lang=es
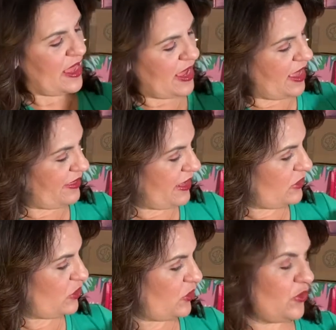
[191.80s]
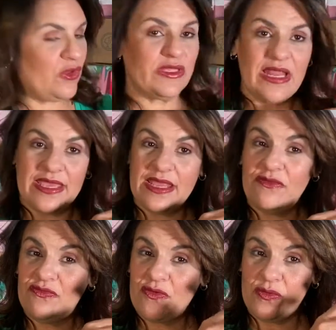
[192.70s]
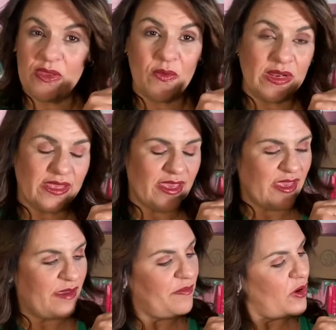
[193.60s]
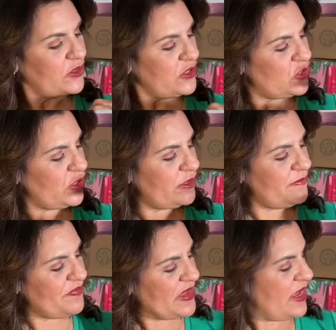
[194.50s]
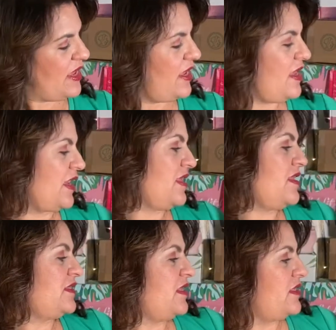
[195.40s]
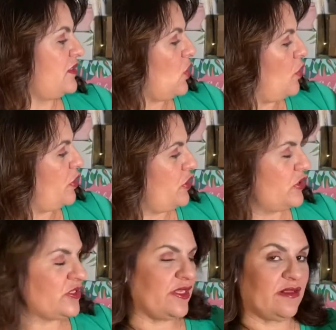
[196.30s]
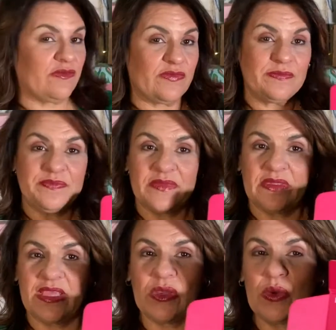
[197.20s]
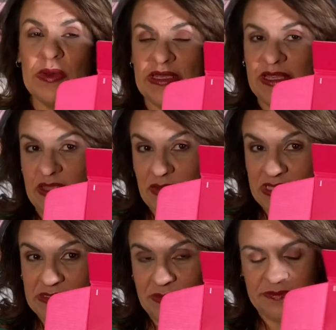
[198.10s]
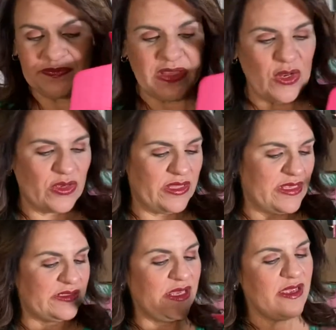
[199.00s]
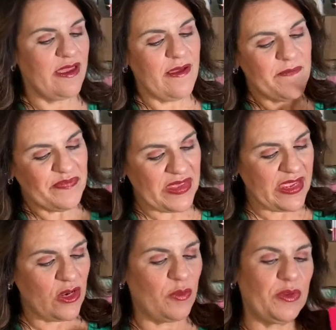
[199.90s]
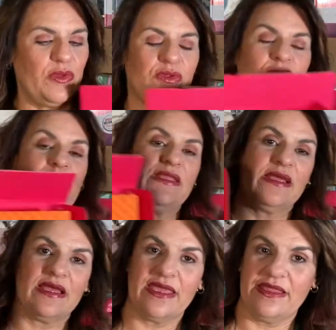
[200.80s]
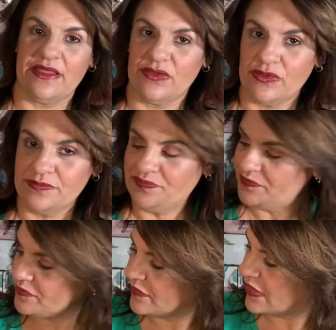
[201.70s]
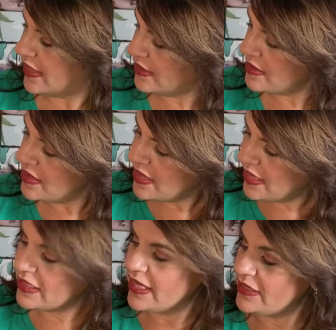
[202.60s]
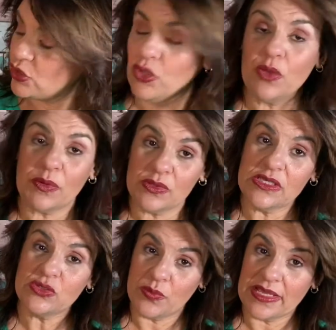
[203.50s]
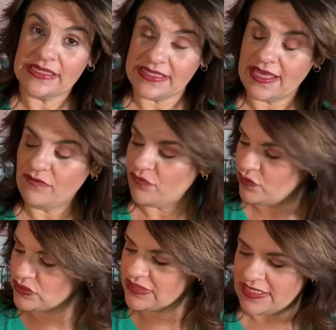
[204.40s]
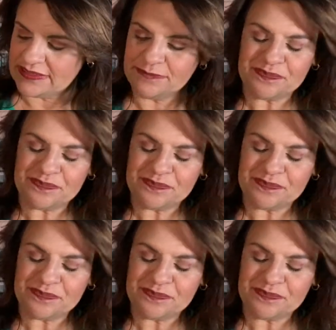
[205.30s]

Adentro trae el phone igual que Boxy y aquí dice Discover Yourself, descúbrete a ti misma, es lo que dice y los productos están aquí adentro, ¿ok? Eh, todos los productos se supone que sean full size.